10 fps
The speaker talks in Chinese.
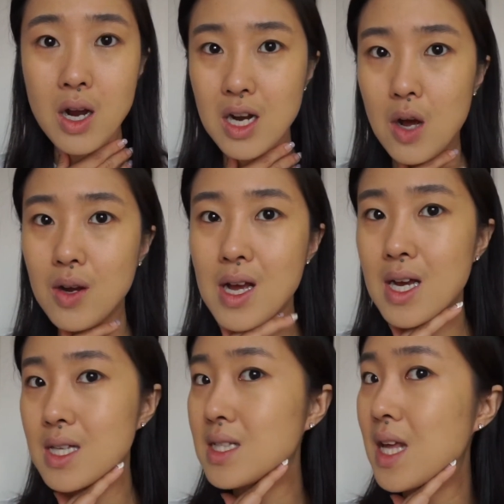然后看
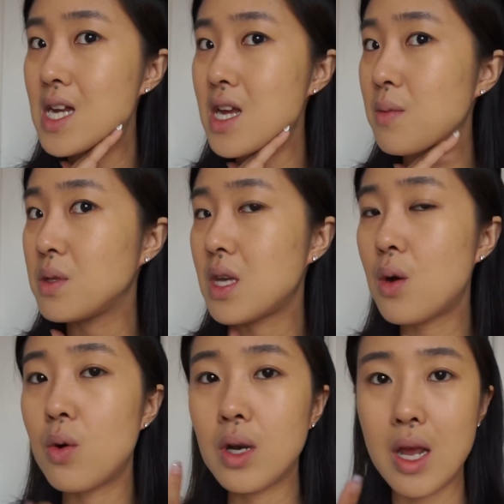看其他产品在
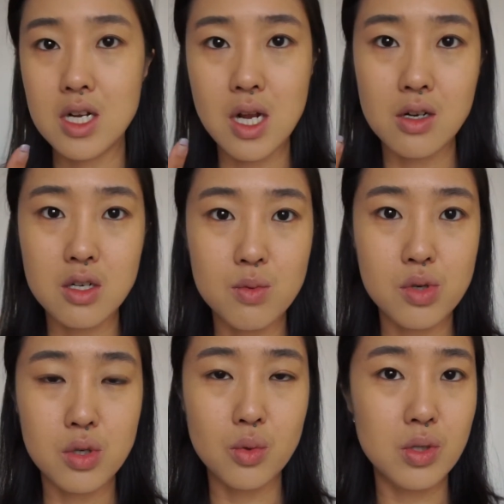我脸上是不
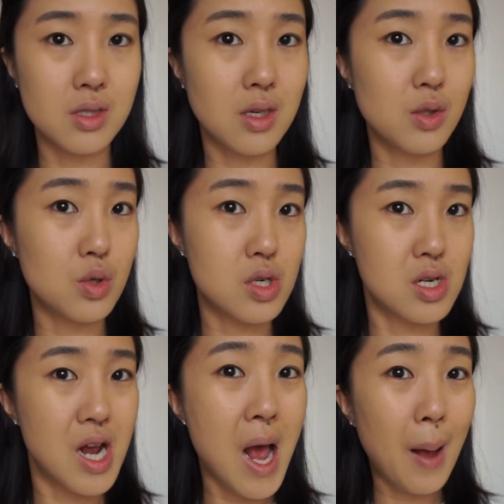是有一些就
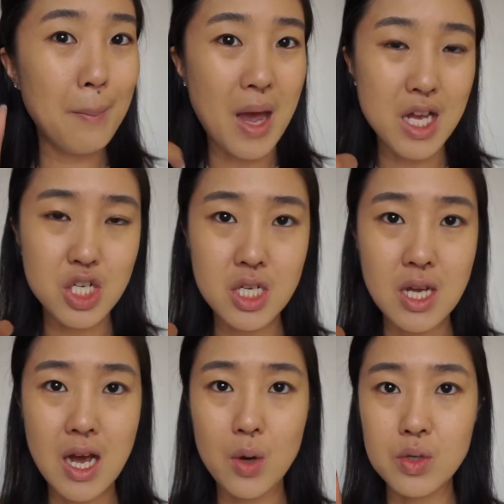是 patchy
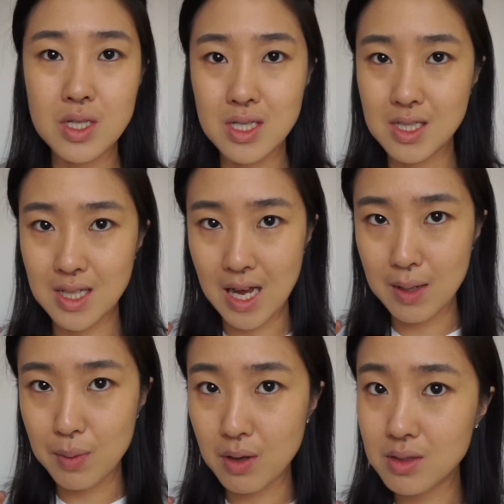啊，或者是其他的
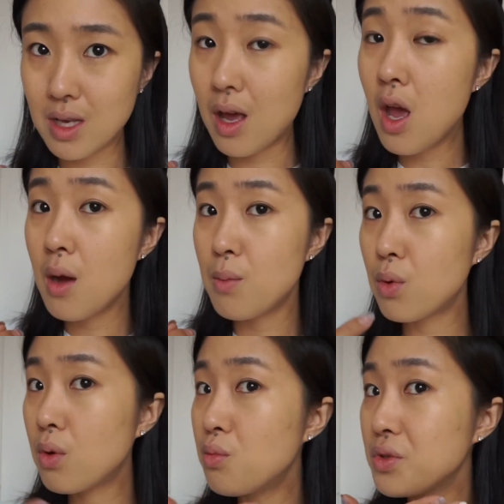表现。不
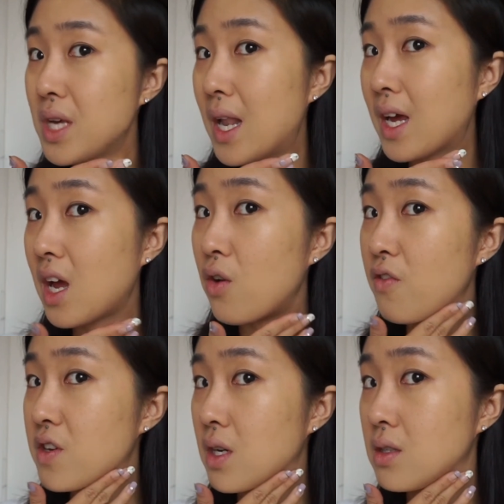过目前来看，我
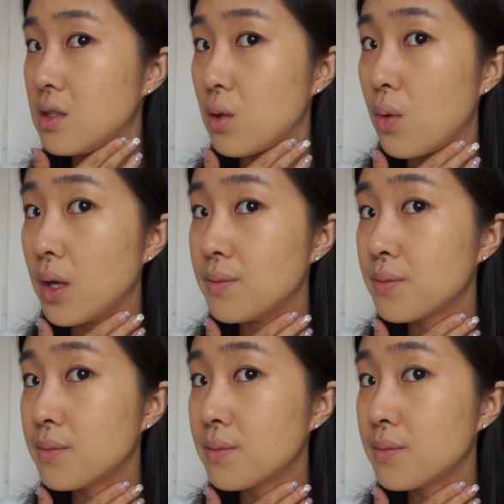非常喜欢。